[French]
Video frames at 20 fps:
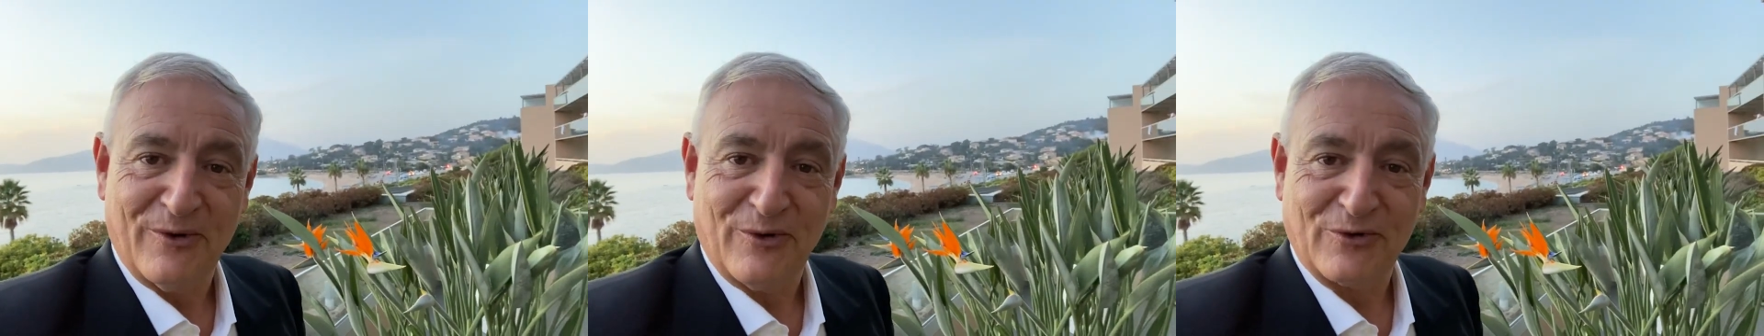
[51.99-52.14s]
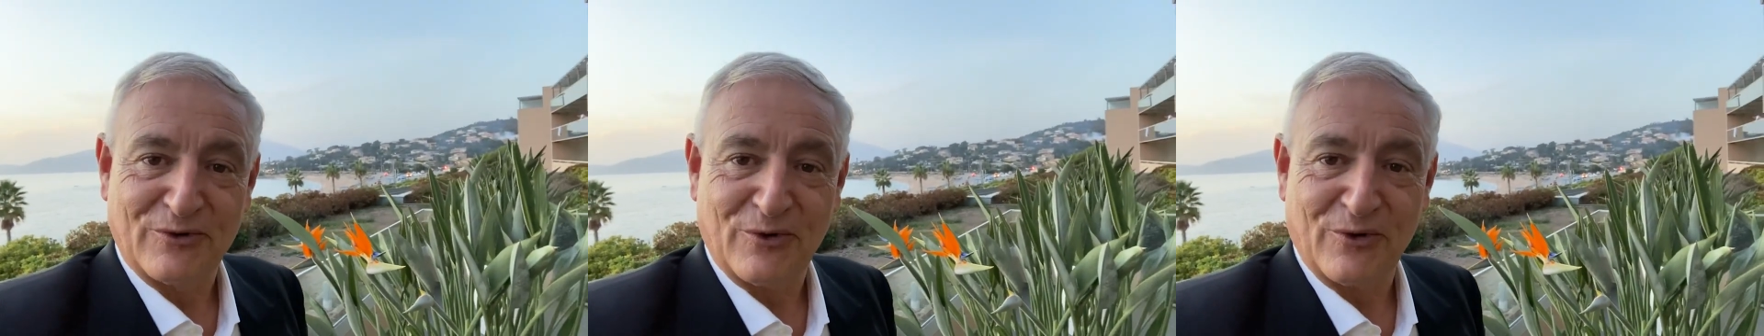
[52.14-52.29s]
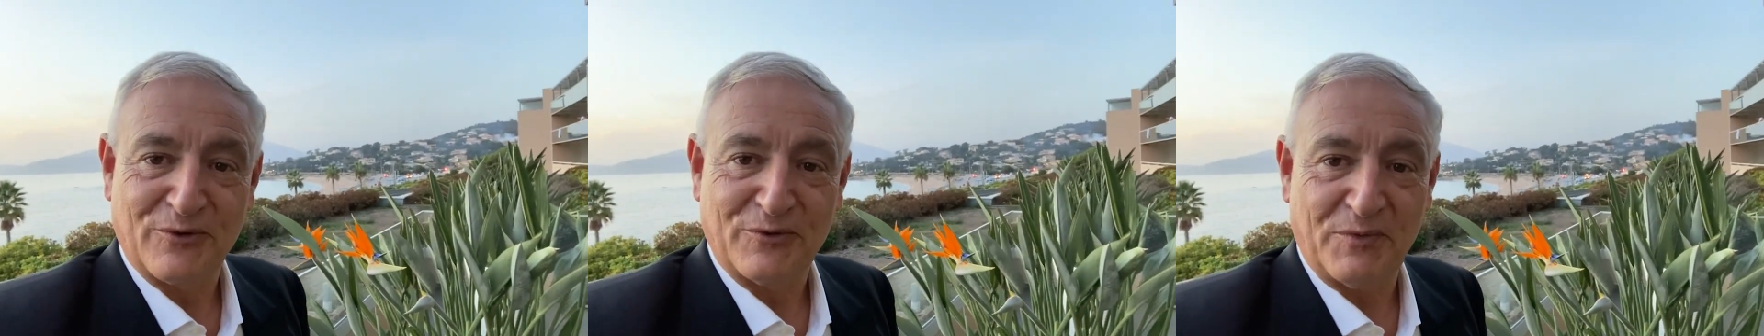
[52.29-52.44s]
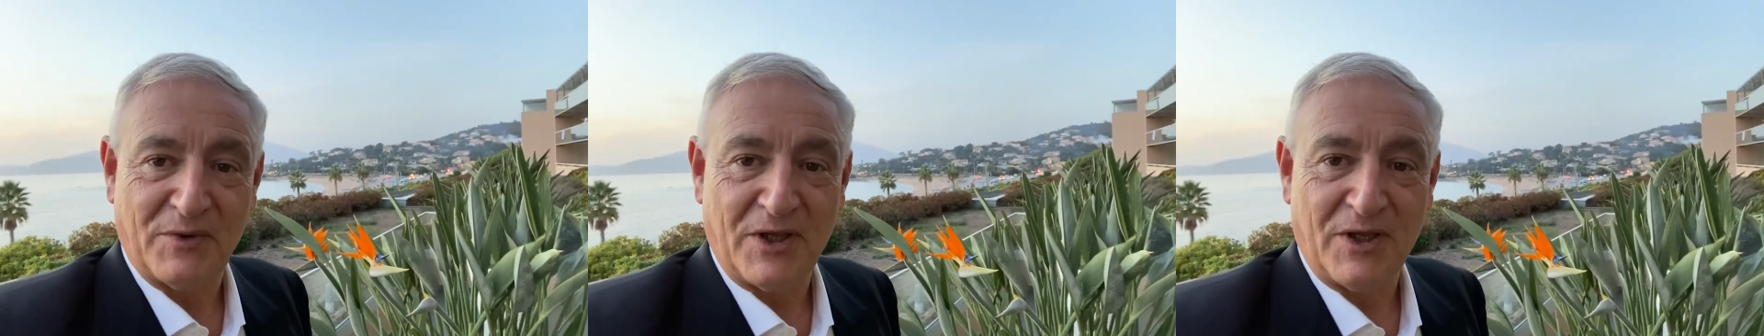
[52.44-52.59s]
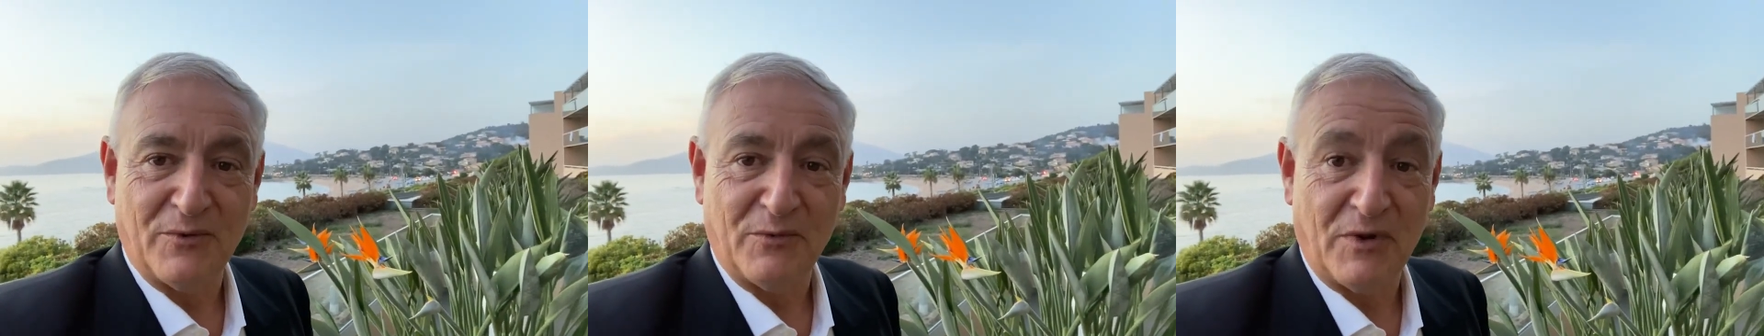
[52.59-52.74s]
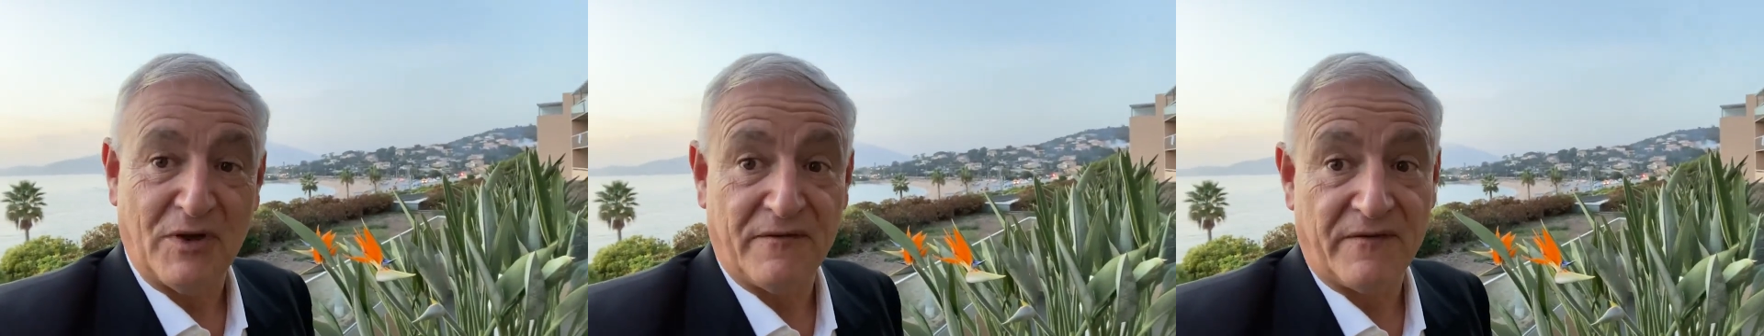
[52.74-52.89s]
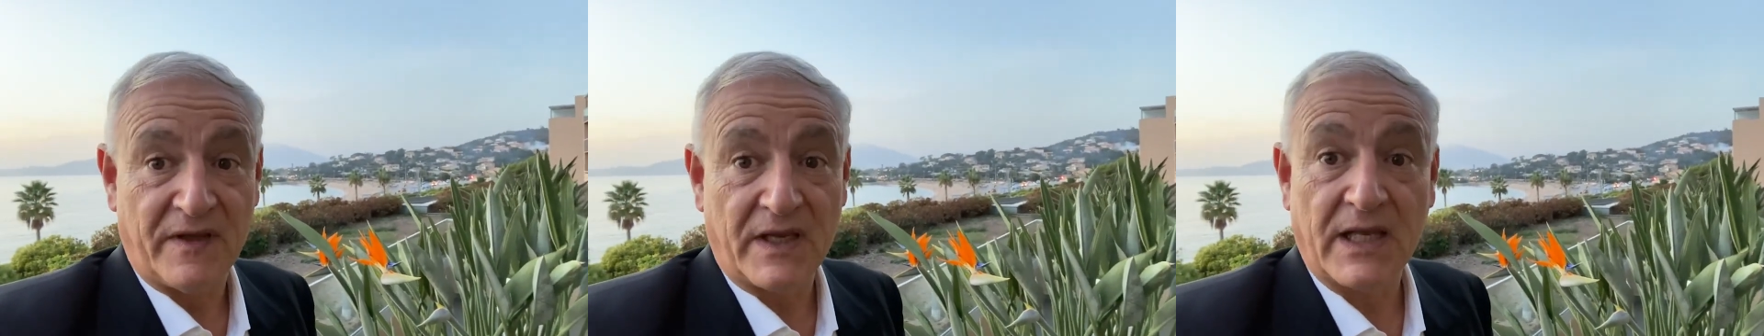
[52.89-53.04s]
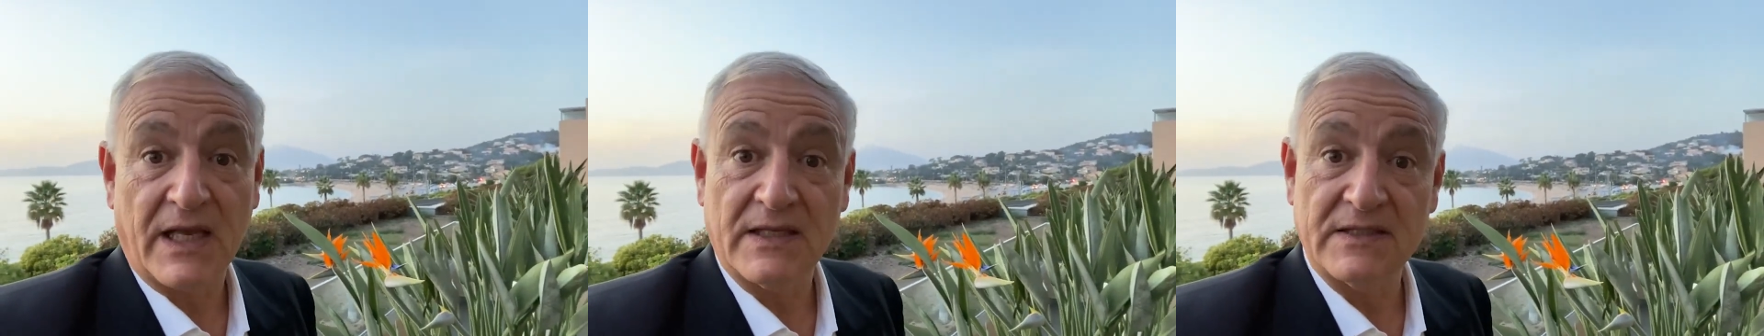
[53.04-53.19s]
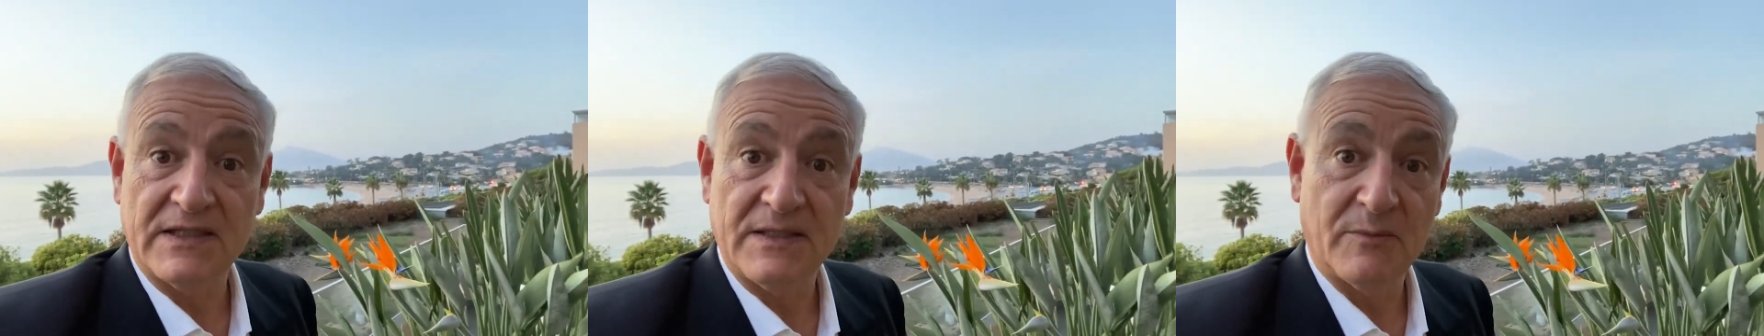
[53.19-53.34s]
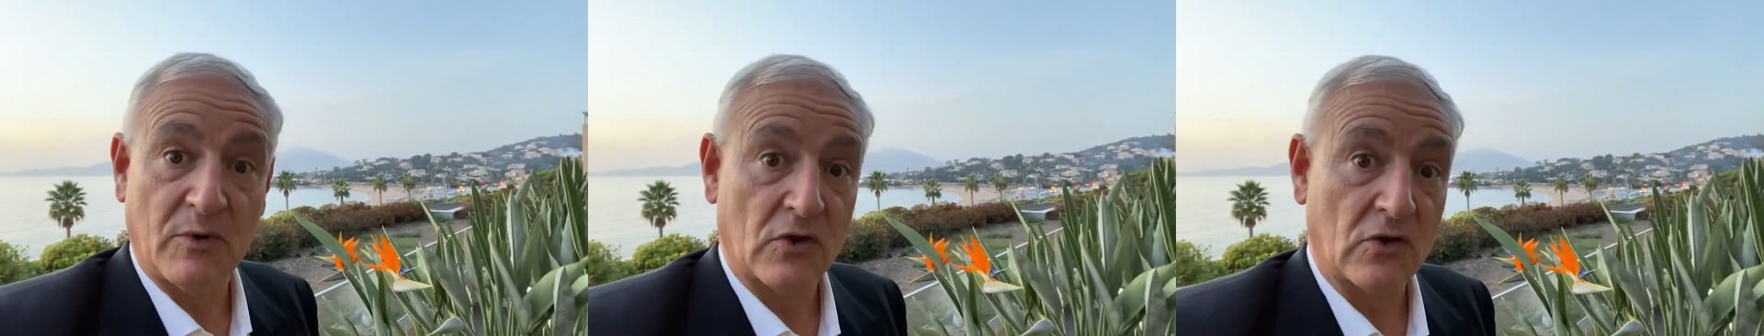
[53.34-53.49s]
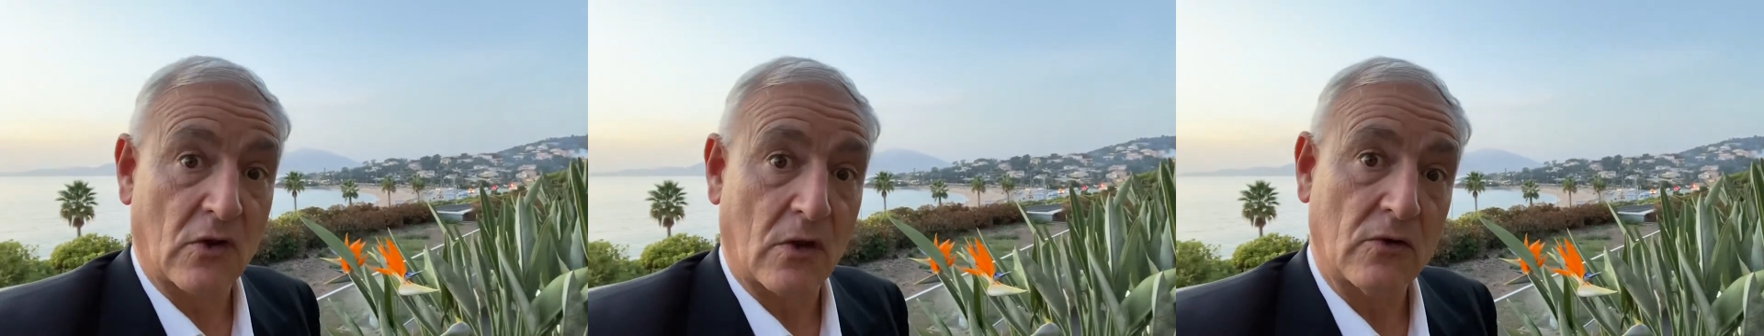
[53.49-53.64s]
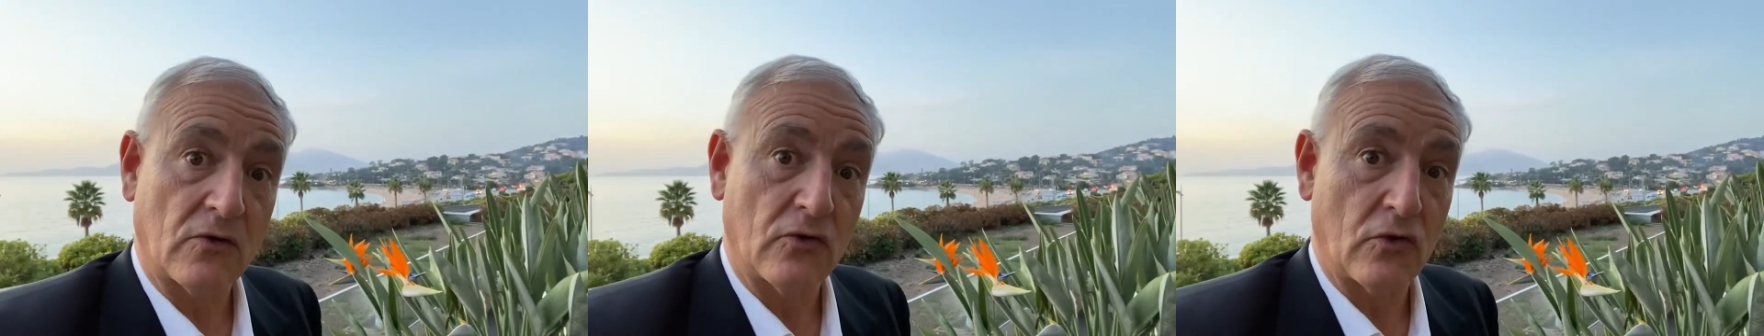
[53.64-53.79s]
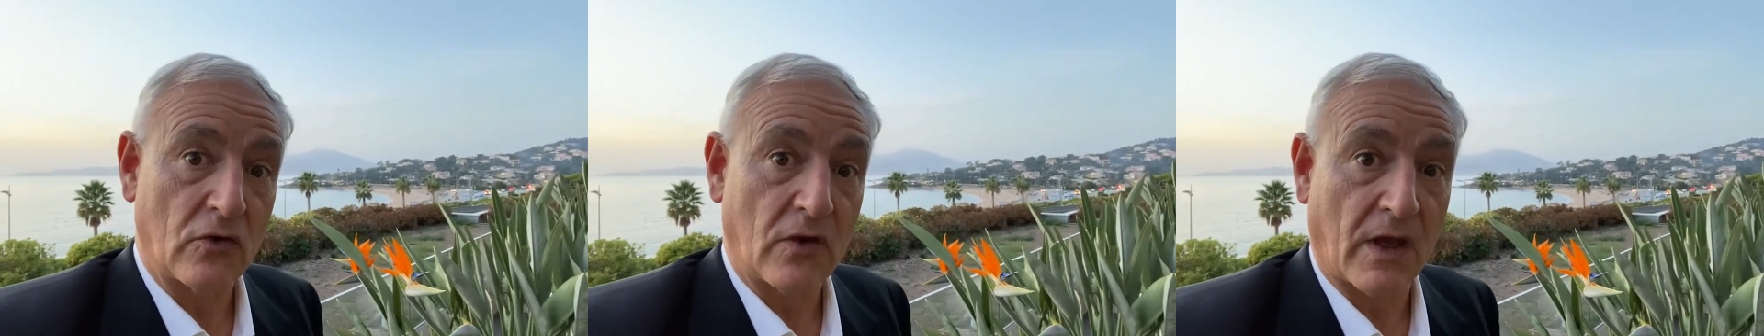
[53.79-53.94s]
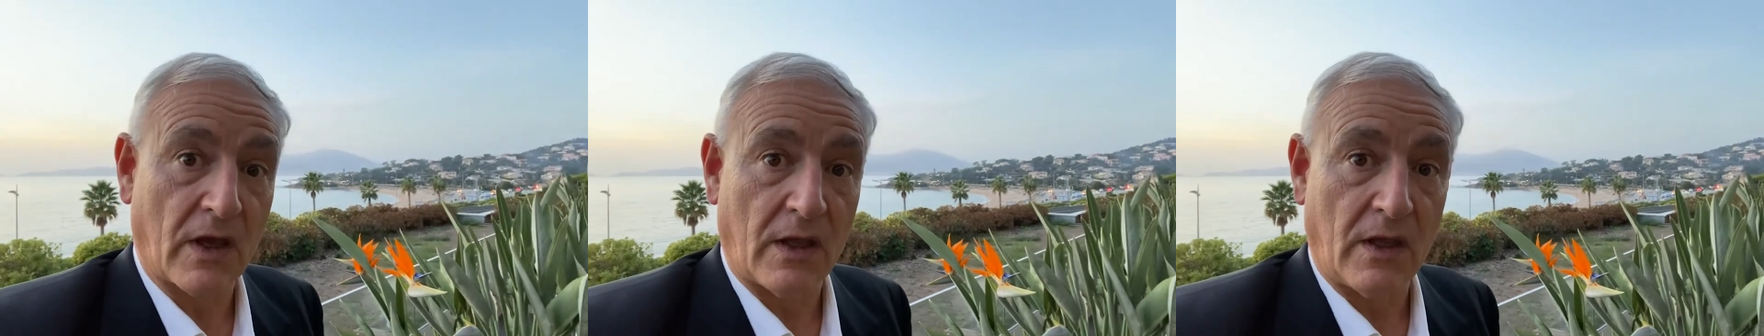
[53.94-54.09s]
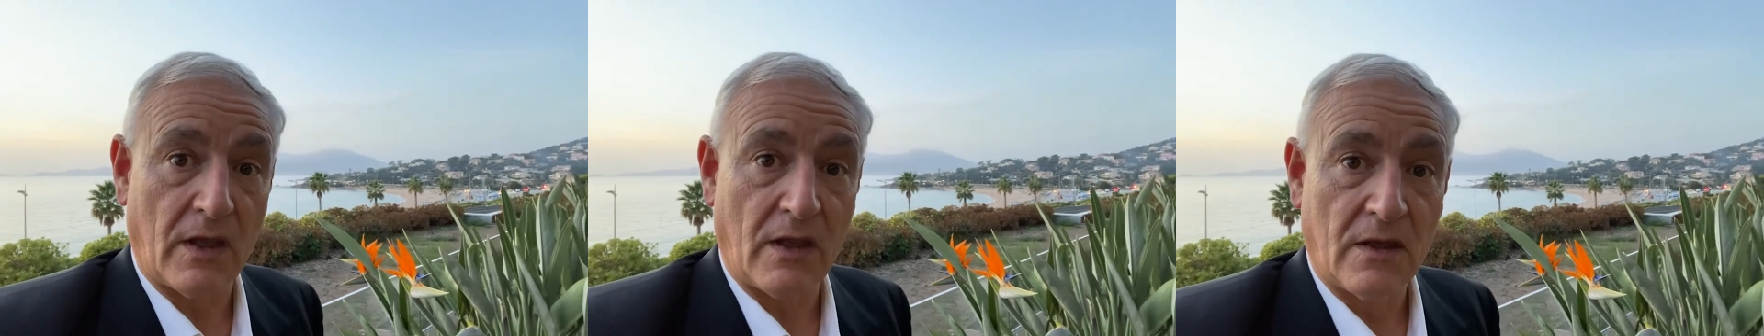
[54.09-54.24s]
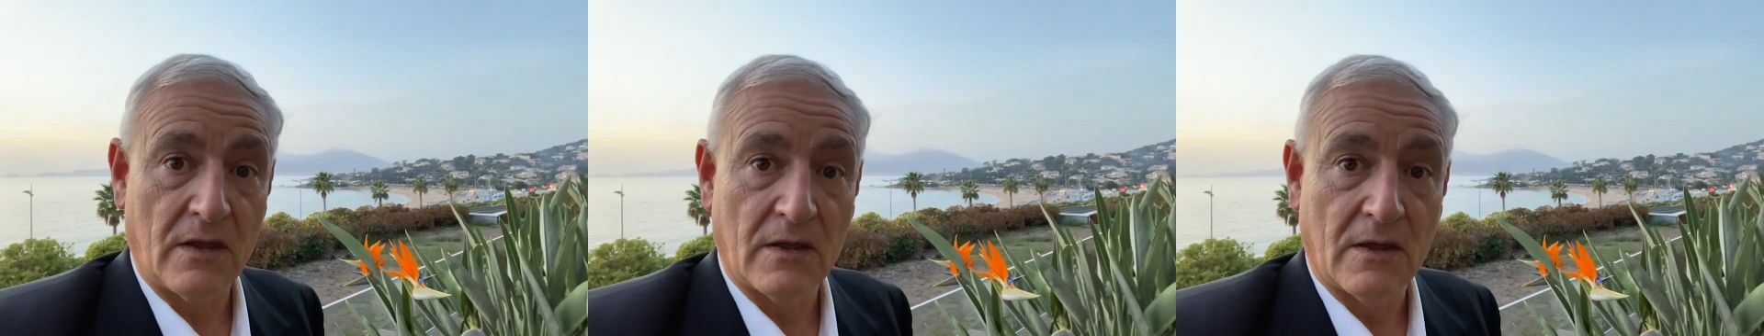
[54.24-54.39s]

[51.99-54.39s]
aujourd'hui, où il fait quasiment 30 degrés,